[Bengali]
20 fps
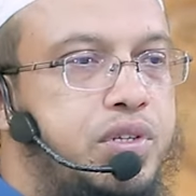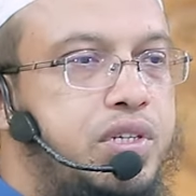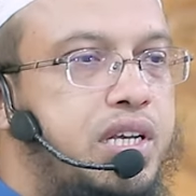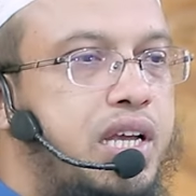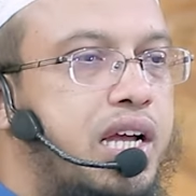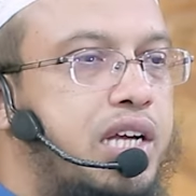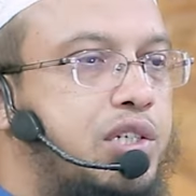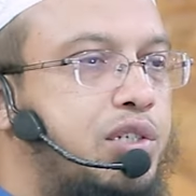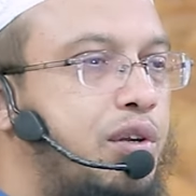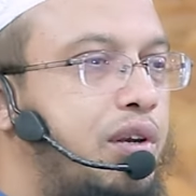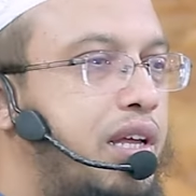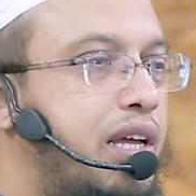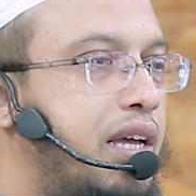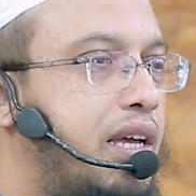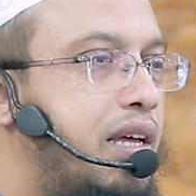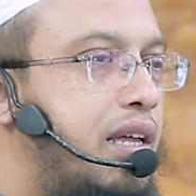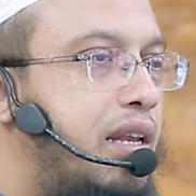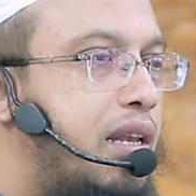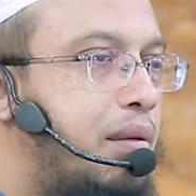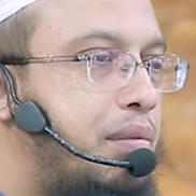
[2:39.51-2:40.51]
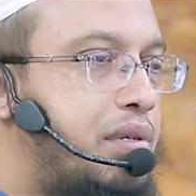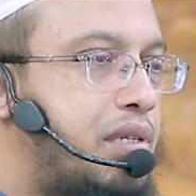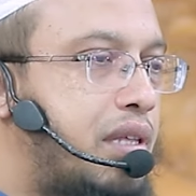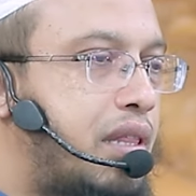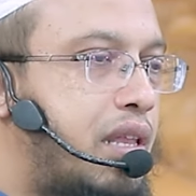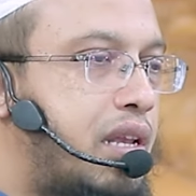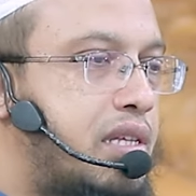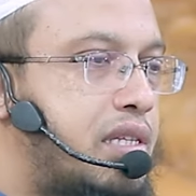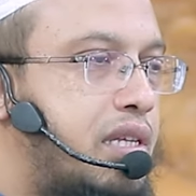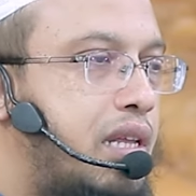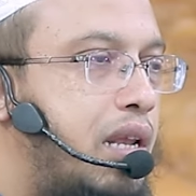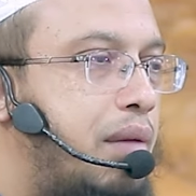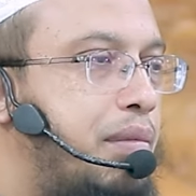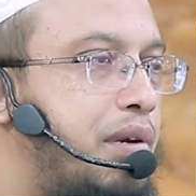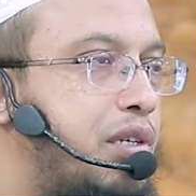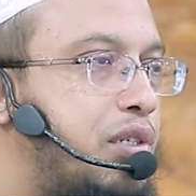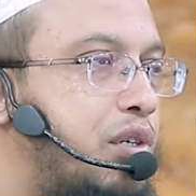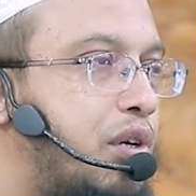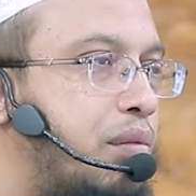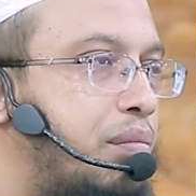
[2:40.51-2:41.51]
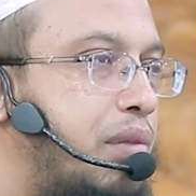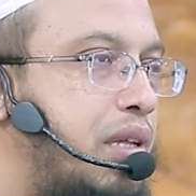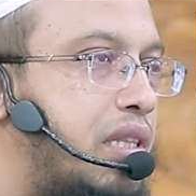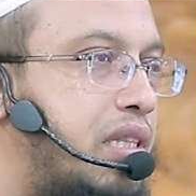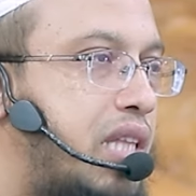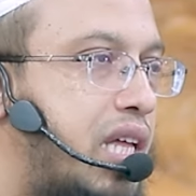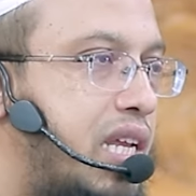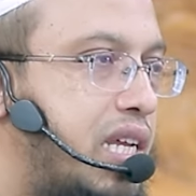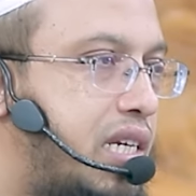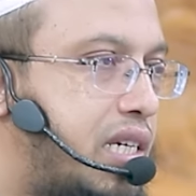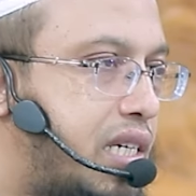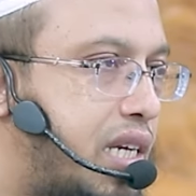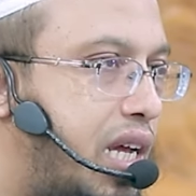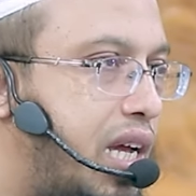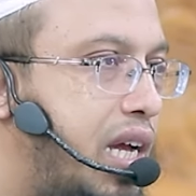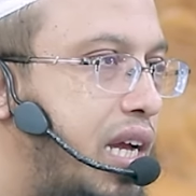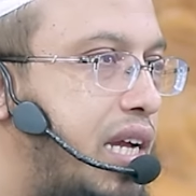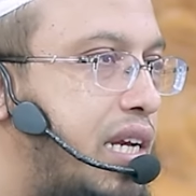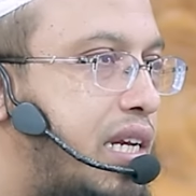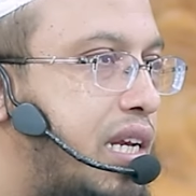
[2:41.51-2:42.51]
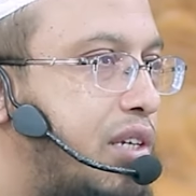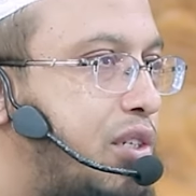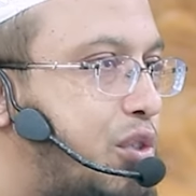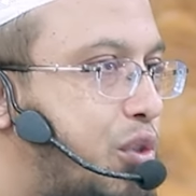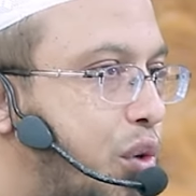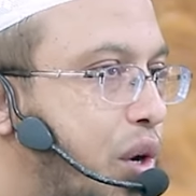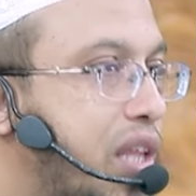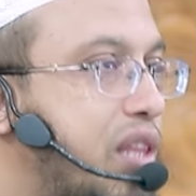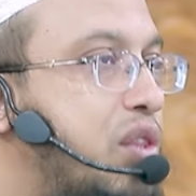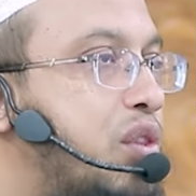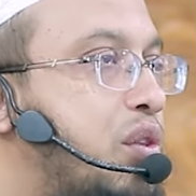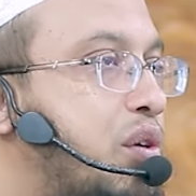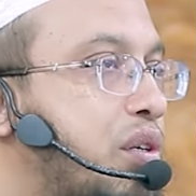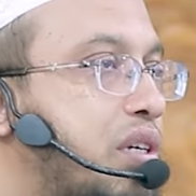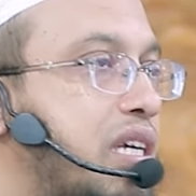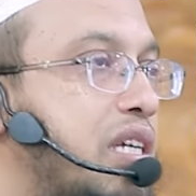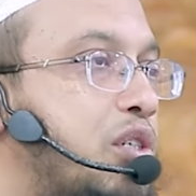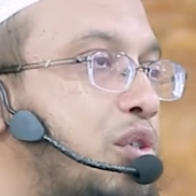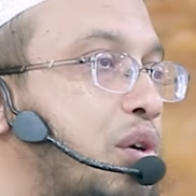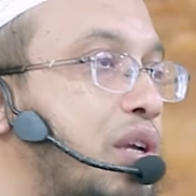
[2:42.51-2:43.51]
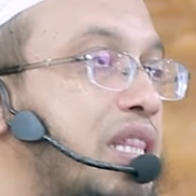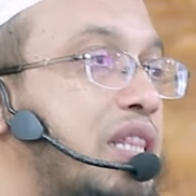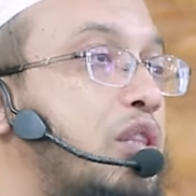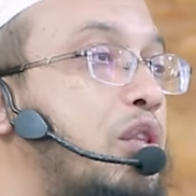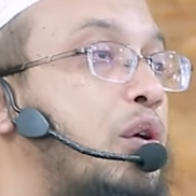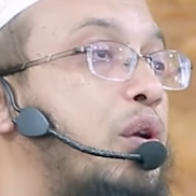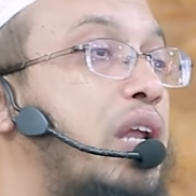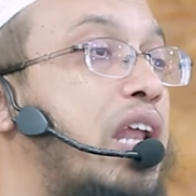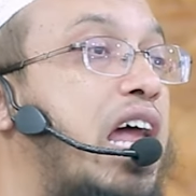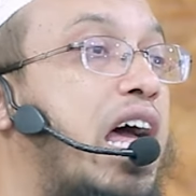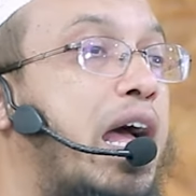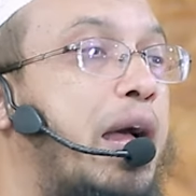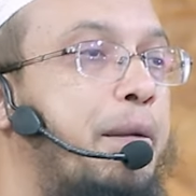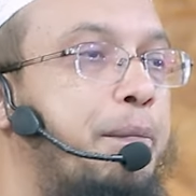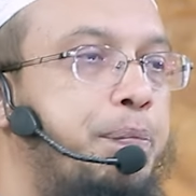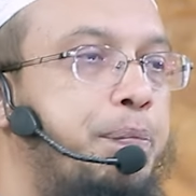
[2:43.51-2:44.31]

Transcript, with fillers: যে আসলে নবী সাল্লাহ সাল্লামের জন্মের তারিখটা এটা চূড়ান্ত কি চূড়ান্ত না